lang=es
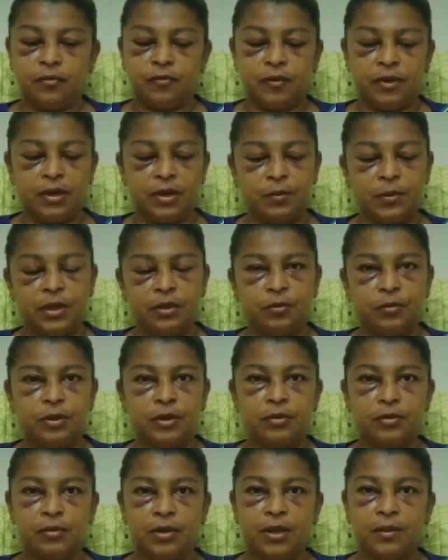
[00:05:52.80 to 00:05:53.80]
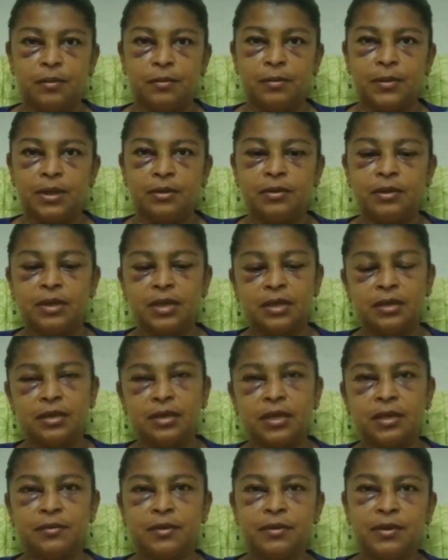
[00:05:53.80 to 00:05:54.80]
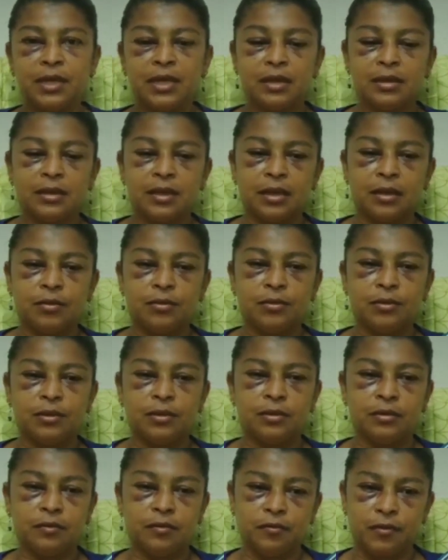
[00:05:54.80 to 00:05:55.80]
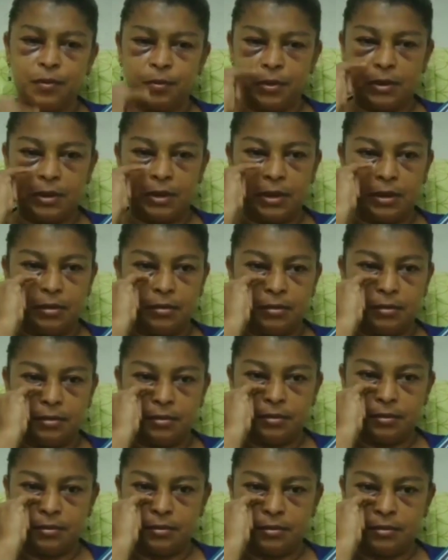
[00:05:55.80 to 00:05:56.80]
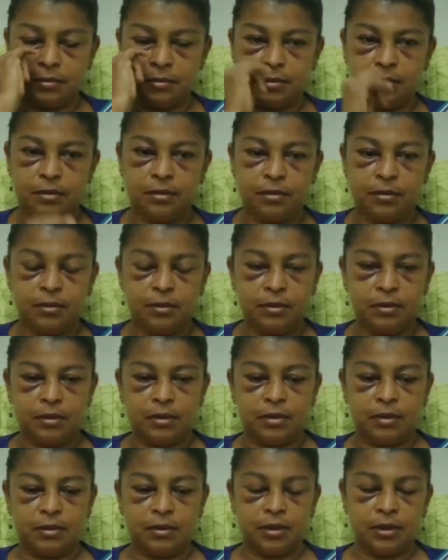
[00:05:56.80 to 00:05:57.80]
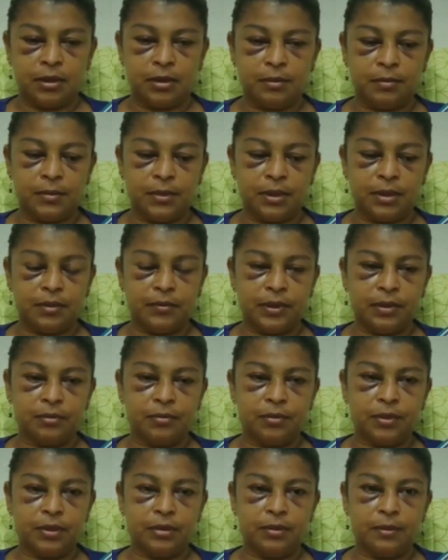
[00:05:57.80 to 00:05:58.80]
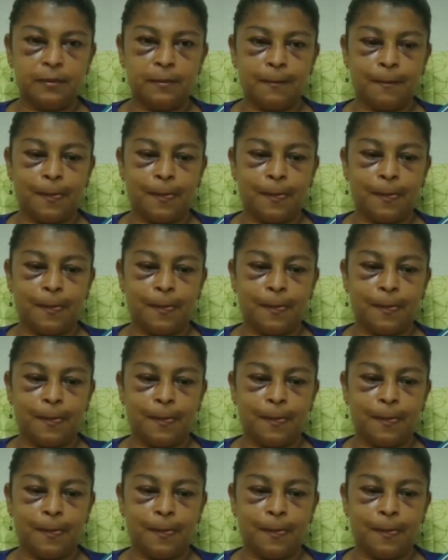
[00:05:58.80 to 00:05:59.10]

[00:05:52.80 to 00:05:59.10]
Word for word: Fue que me dio pues con la mano izquierda, llevaba el candado y fue pues que, que me reventó ahí.